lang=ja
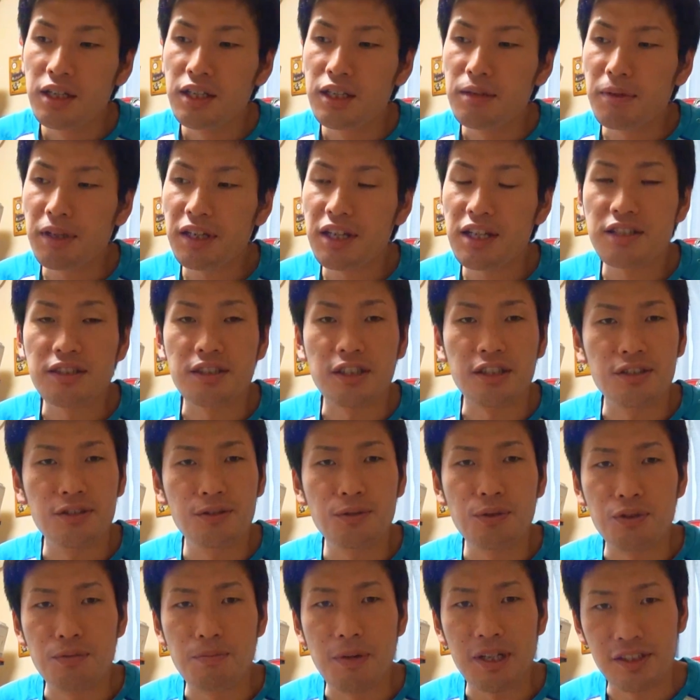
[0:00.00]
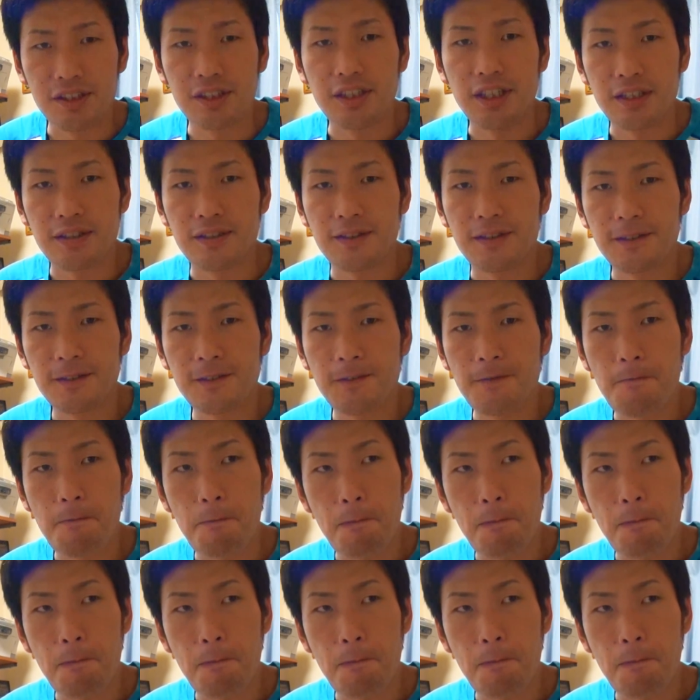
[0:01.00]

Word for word: 今現在すごくまずいです。